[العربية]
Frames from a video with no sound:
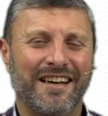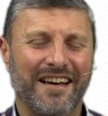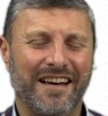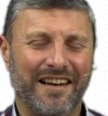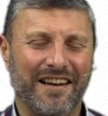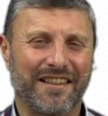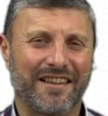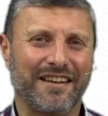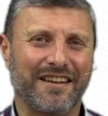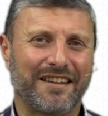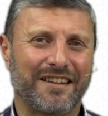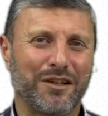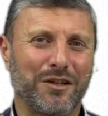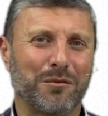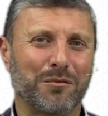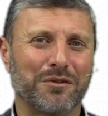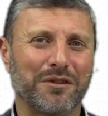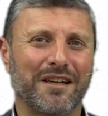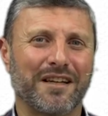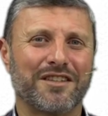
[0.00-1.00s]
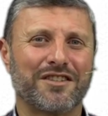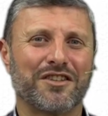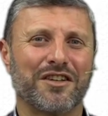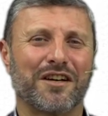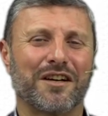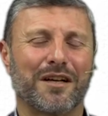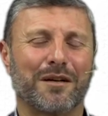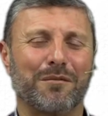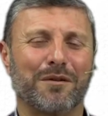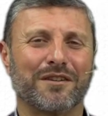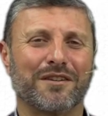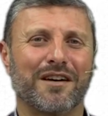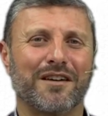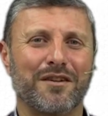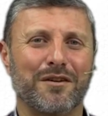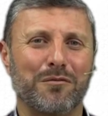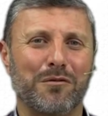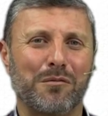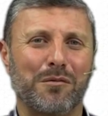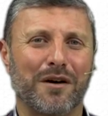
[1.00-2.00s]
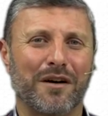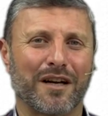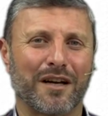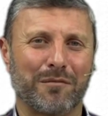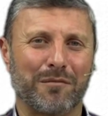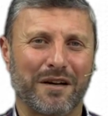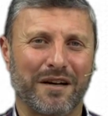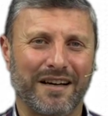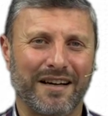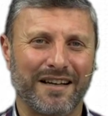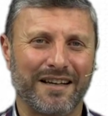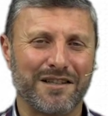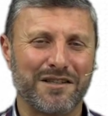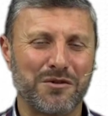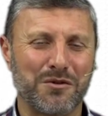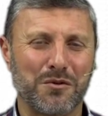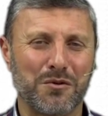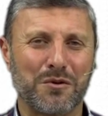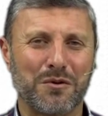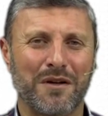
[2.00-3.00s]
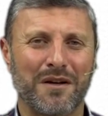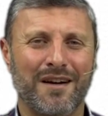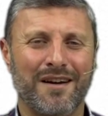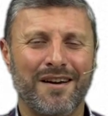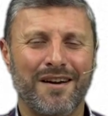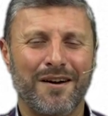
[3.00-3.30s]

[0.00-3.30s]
الذي يأتيكم طيلة شهر رمضان المبارك برعاية سوق